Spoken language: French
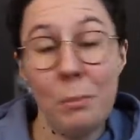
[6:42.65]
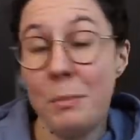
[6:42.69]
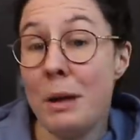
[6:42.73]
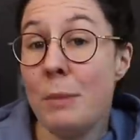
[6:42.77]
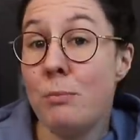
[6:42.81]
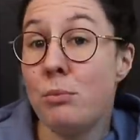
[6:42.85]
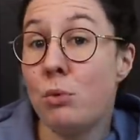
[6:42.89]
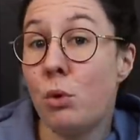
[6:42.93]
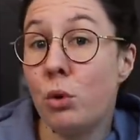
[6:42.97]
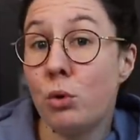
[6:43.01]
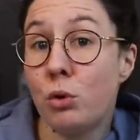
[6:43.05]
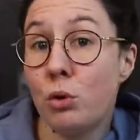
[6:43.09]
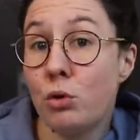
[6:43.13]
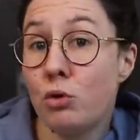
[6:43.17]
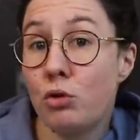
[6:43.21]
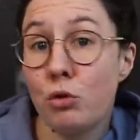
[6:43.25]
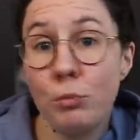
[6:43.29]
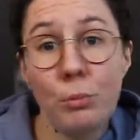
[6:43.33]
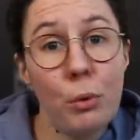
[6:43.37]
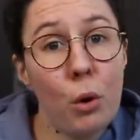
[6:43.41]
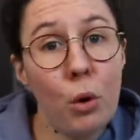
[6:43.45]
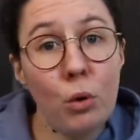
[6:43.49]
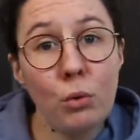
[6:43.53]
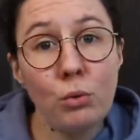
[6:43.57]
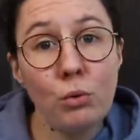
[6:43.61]
mais pour autant, je
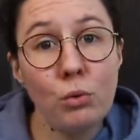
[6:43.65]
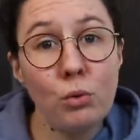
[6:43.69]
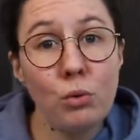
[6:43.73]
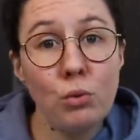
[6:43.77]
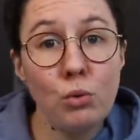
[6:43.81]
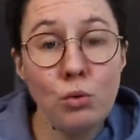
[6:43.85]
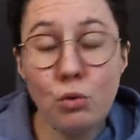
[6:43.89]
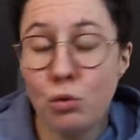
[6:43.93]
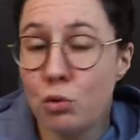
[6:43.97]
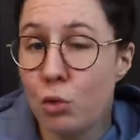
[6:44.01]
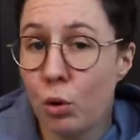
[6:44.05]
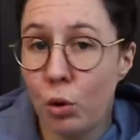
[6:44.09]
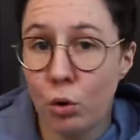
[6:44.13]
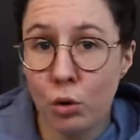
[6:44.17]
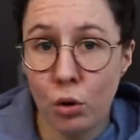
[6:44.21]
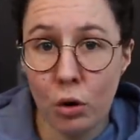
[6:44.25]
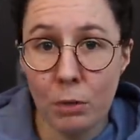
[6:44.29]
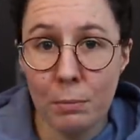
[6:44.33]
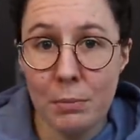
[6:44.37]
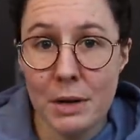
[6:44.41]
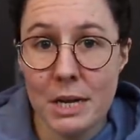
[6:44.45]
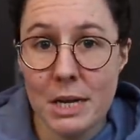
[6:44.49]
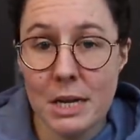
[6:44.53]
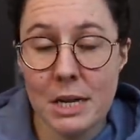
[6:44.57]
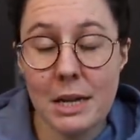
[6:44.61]
prends toujours autant
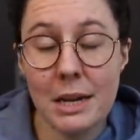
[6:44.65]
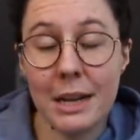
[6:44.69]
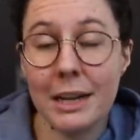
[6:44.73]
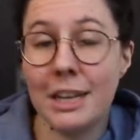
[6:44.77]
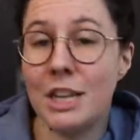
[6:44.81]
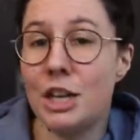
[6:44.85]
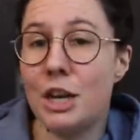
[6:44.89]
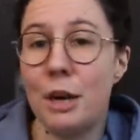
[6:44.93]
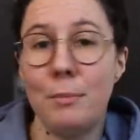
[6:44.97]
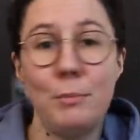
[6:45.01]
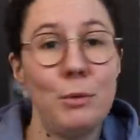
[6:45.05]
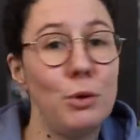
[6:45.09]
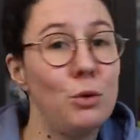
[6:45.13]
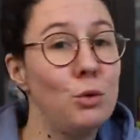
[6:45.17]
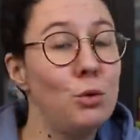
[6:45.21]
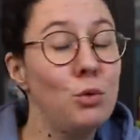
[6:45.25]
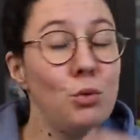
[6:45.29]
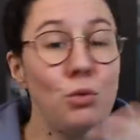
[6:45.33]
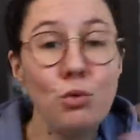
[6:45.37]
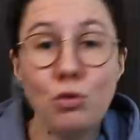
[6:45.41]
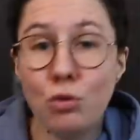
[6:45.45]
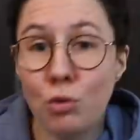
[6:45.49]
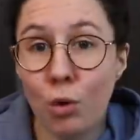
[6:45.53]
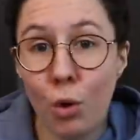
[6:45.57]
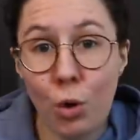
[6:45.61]
de plaisir et j'aime
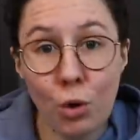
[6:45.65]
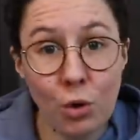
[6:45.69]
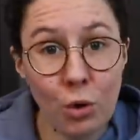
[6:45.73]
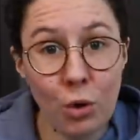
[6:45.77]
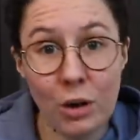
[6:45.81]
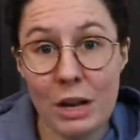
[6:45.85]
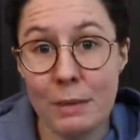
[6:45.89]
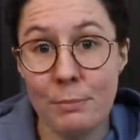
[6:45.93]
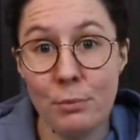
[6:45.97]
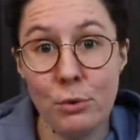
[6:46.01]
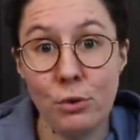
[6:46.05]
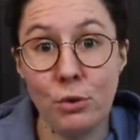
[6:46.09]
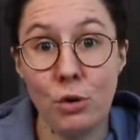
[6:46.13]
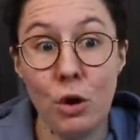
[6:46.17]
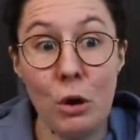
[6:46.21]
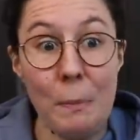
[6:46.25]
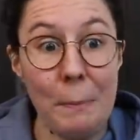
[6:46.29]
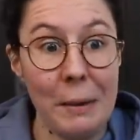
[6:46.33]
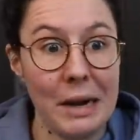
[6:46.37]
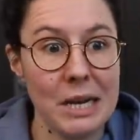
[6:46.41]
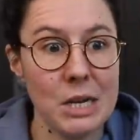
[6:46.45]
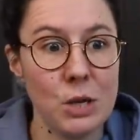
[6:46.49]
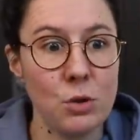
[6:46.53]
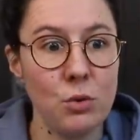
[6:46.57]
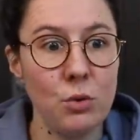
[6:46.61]
toujours autant les puzzles
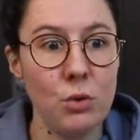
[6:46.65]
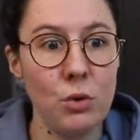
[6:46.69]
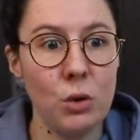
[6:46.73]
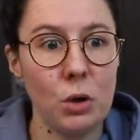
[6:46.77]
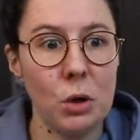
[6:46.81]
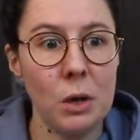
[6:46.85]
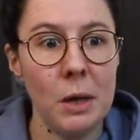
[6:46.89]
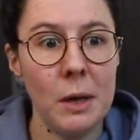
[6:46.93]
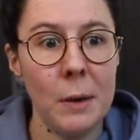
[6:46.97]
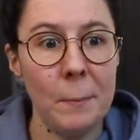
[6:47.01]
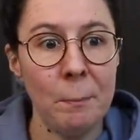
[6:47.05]
parce que euh,